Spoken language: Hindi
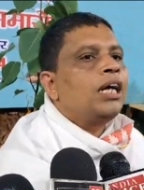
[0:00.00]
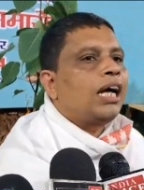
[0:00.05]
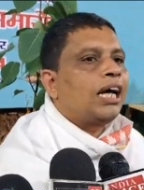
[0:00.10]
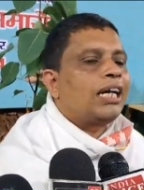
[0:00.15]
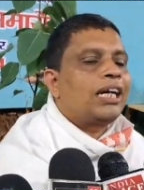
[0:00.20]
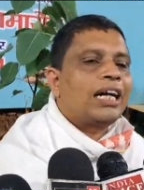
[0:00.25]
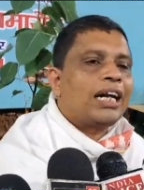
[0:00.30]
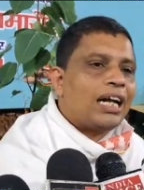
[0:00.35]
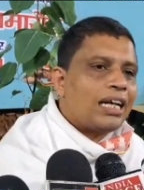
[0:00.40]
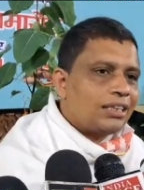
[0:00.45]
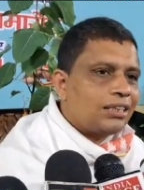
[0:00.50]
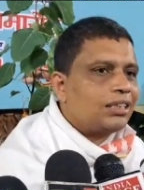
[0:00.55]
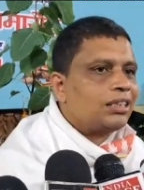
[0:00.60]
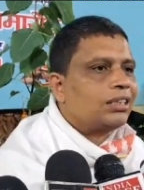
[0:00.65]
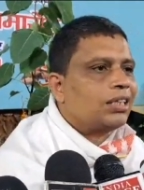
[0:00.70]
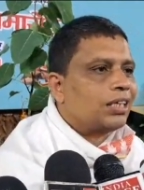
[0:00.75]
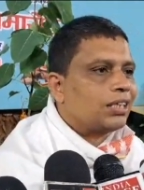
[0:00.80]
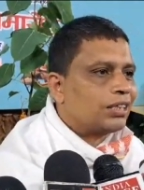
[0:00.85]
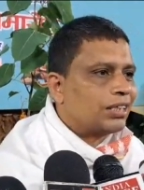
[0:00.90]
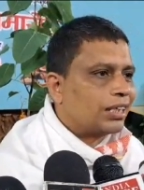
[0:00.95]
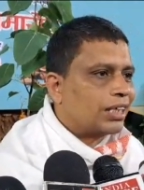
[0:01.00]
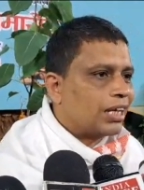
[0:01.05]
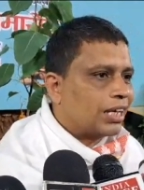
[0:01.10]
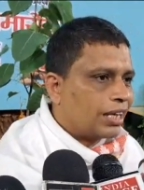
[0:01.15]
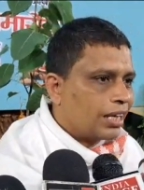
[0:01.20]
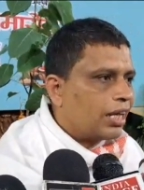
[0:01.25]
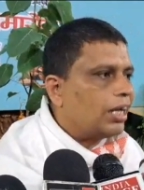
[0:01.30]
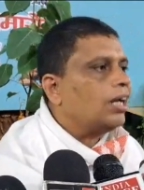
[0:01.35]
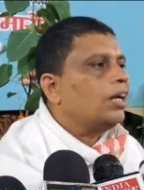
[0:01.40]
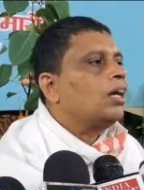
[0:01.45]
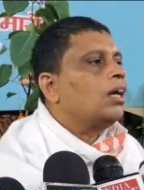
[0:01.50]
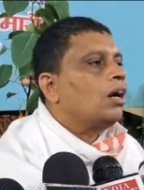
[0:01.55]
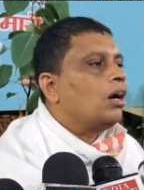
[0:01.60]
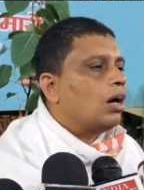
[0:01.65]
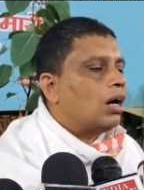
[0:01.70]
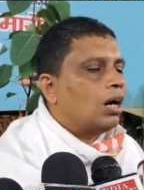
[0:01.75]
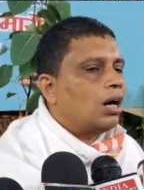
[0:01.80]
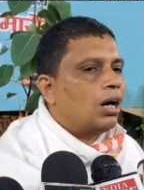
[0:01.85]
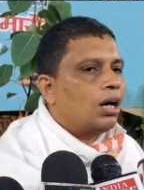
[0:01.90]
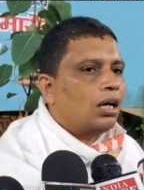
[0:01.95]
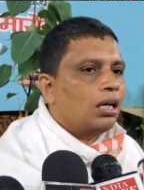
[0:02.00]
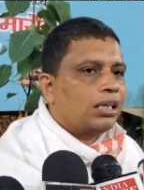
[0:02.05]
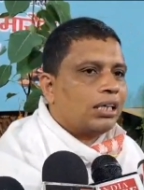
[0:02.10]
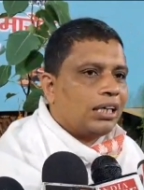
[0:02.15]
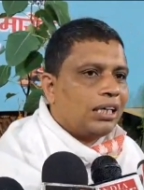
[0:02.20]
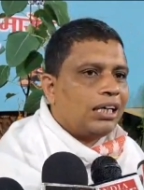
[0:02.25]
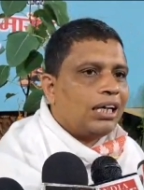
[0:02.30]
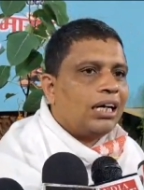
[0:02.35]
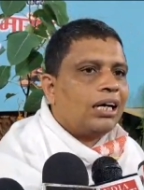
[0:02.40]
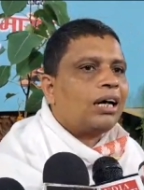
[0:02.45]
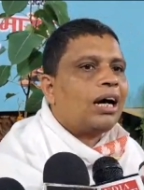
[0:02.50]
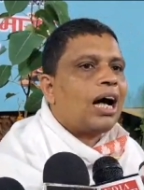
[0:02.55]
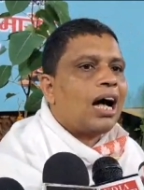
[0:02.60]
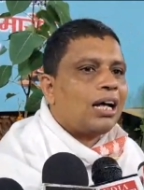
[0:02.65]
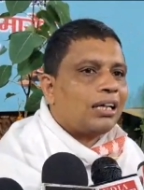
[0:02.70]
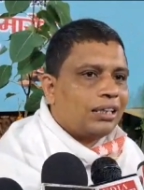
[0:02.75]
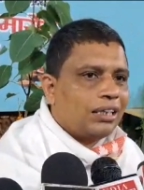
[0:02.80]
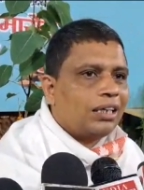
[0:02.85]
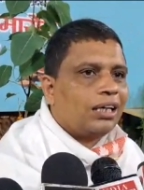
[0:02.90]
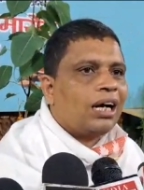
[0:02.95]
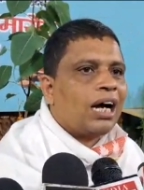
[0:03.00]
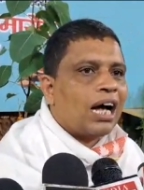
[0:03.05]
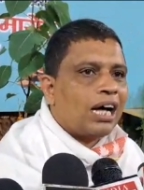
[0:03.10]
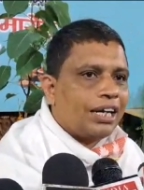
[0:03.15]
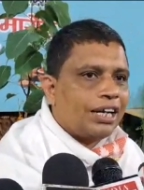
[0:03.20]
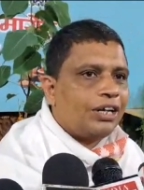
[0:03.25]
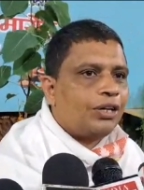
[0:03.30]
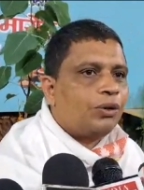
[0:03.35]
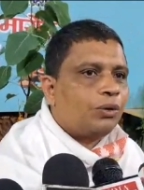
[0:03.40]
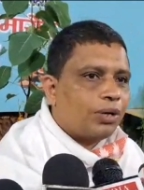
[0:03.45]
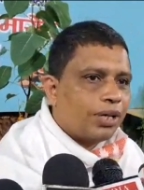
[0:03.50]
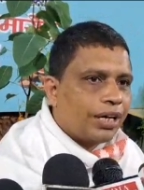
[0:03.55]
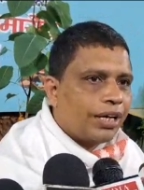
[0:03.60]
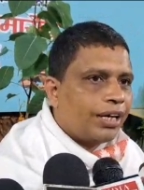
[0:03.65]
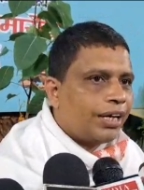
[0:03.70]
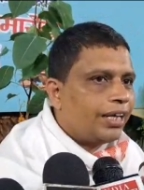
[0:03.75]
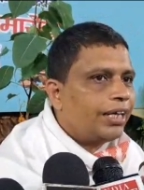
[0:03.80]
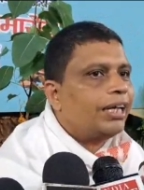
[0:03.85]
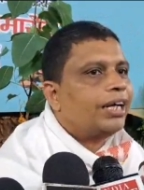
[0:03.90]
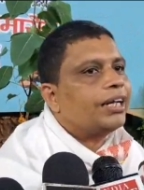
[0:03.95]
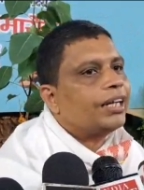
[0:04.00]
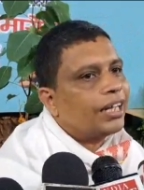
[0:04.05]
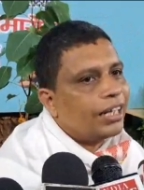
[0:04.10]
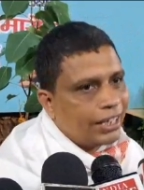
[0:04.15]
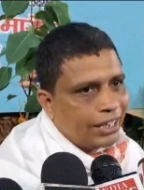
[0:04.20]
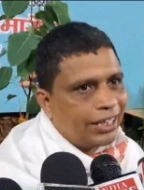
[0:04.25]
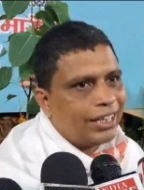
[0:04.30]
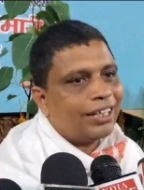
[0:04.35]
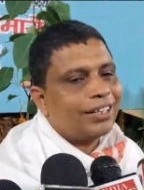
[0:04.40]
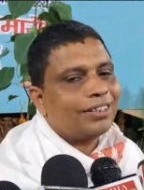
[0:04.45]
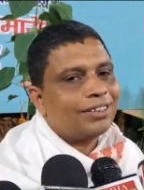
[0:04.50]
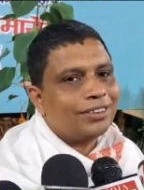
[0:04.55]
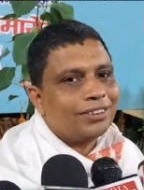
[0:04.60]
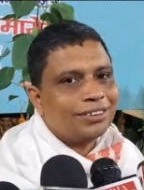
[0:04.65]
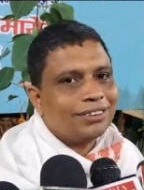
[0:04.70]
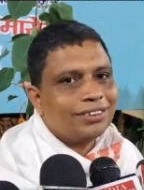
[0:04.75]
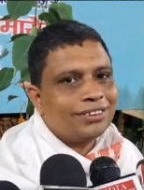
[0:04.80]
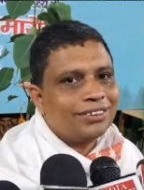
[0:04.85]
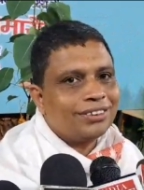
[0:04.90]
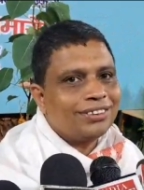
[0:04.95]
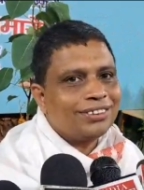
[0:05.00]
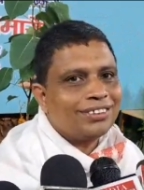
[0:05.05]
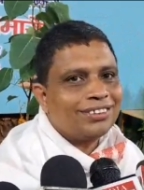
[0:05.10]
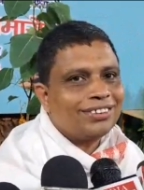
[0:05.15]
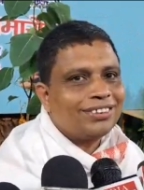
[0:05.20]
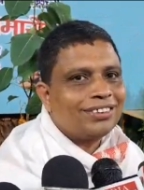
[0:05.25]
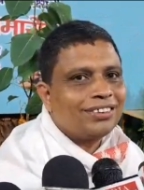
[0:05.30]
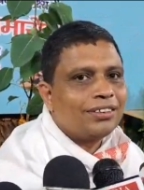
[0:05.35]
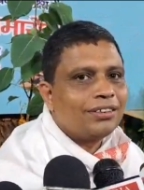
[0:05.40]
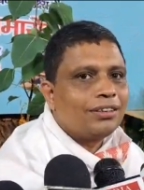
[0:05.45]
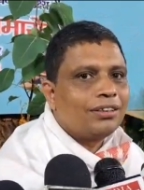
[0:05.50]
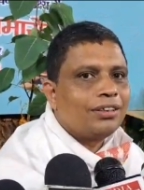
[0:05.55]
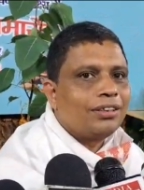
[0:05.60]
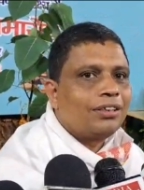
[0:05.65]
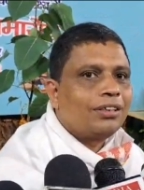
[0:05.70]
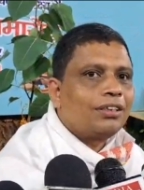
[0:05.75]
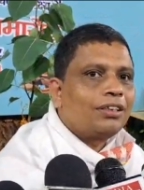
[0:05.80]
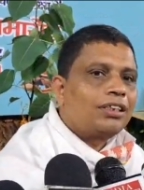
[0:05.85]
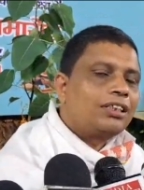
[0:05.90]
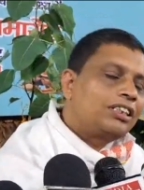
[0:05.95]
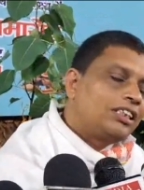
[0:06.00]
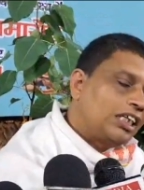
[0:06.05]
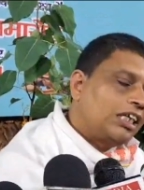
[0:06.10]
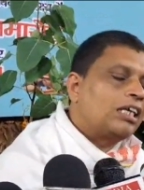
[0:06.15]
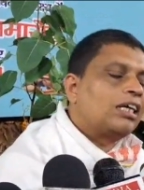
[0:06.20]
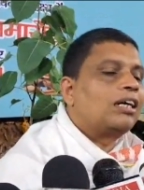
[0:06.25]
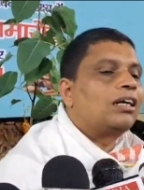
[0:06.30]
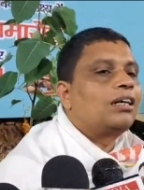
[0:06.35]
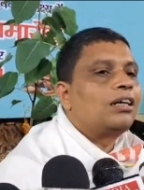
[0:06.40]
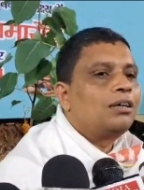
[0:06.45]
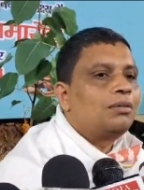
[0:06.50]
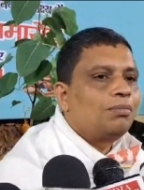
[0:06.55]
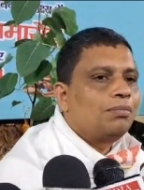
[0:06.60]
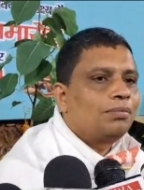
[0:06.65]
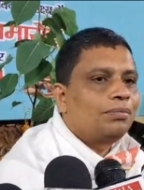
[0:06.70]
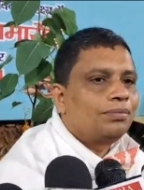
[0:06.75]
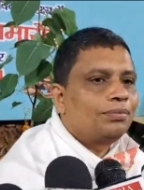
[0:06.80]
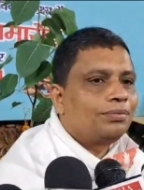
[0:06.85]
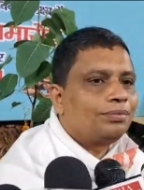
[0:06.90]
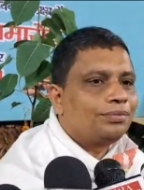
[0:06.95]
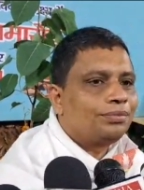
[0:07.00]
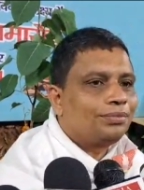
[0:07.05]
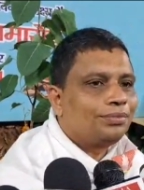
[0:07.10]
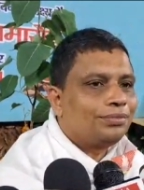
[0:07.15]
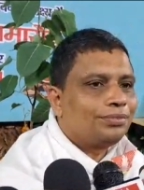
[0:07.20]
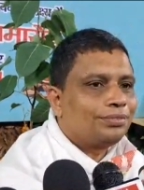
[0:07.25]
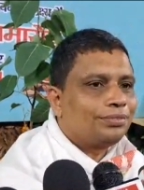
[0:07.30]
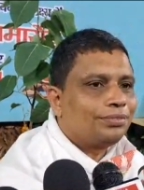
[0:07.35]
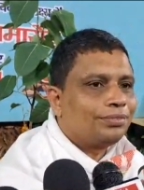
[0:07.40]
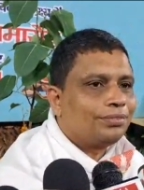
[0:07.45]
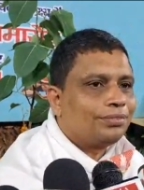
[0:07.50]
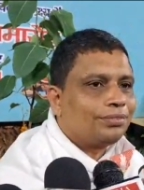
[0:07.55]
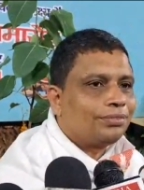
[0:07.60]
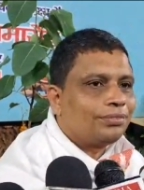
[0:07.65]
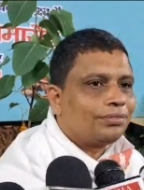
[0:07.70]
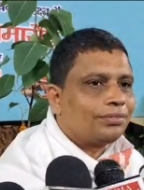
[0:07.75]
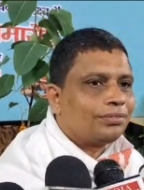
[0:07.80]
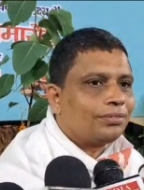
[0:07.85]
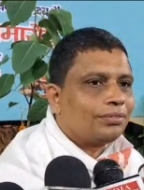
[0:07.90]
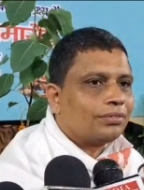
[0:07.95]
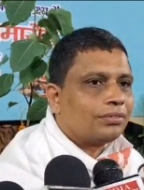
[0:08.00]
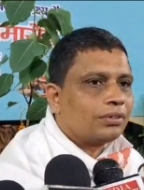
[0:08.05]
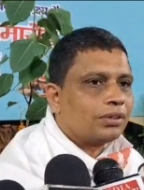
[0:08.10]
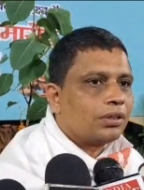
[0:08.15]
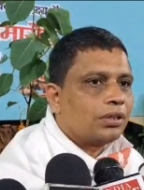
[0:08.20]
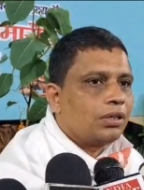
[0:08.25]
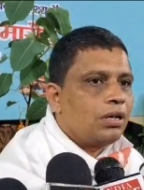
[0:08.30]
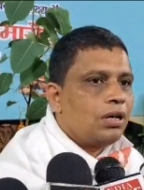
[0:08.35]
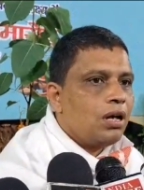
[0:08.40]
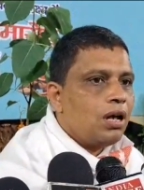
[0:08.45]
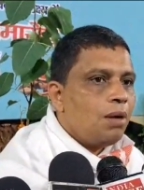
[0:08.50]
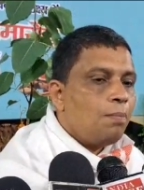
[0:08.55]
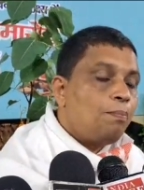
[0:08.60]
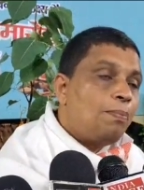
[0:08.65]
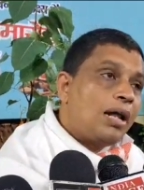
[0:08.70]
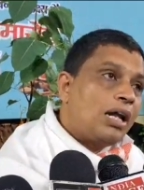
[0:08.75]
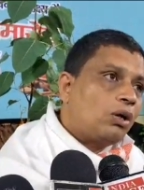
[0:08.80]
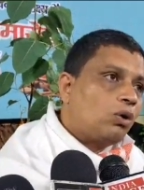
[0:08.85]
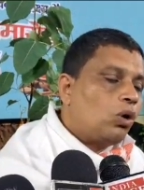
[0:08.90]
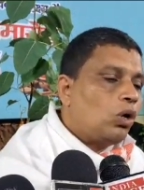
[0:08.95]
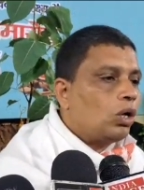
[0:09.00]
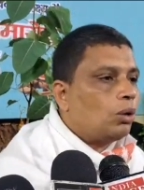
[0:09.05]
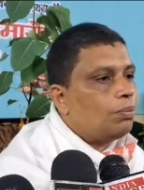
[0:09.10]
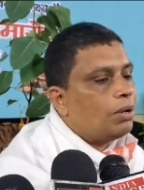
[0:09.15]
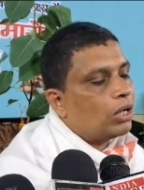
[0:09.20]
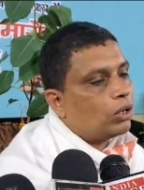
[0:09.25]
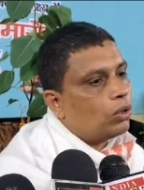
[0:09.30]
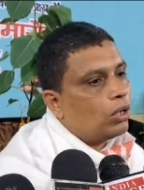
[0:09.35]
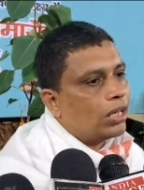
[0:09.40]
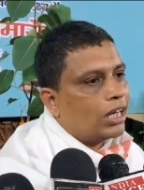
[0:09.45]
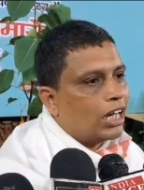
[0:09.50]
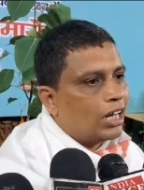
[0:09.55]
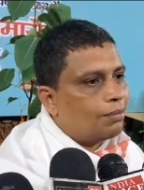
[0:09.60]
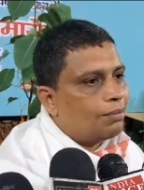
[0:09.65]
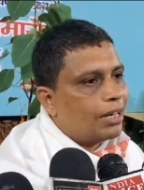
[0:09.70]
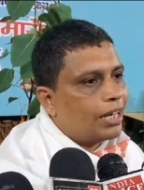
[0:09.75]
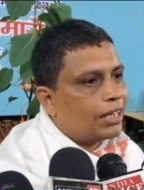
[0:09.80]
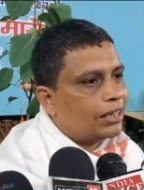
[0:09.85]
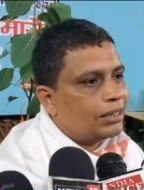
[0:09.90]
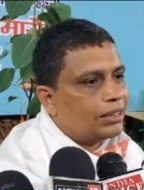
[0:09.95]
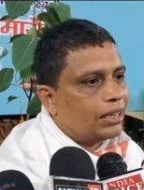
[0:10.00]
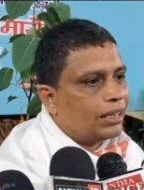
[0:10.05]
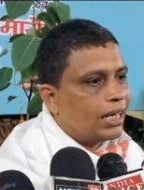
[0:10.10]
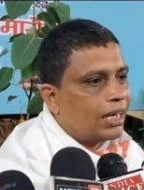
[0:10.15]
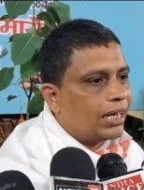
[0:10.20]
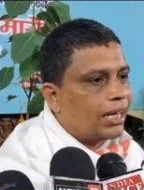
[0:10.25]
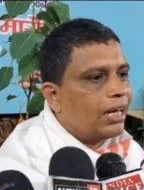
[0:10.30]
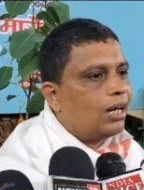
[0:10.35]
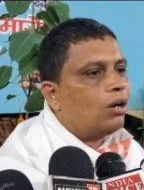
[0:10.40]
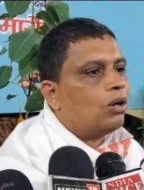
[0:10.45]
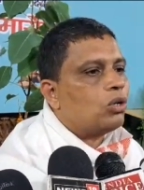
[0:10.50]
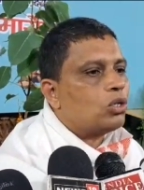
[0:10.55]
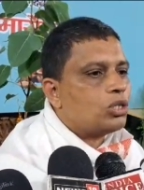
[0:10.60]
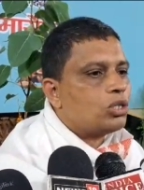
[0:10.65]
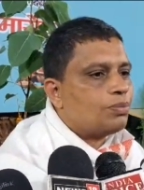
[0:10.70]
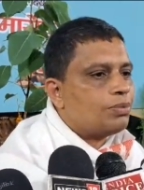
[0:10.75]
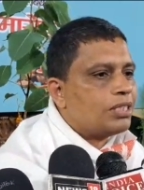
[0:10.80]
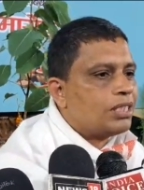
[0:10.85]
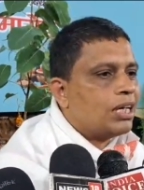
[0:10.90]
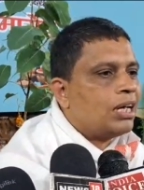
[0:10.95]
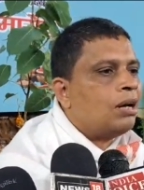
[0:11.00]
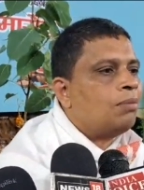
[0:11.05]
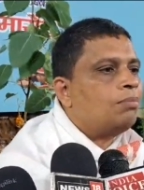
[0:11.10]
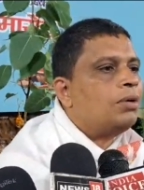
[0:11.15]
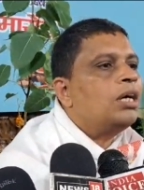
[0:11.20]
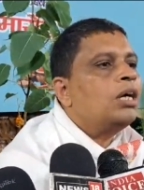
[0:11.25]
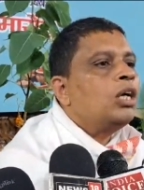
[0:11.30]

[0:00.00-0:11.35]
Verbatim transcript: एनालिसिस कर सकेंगे आ, कि ये खाद्य खाने योग्य है या नहीं है ये पता ये अनुसंधान केंद्र में विकसित जी हाँ ये इक्विपमेंट इतना सस्ता हुआ कि लोग घर में रख बिल्कुल बिल्कुल घर में रख सकेंगे और उसमें से हम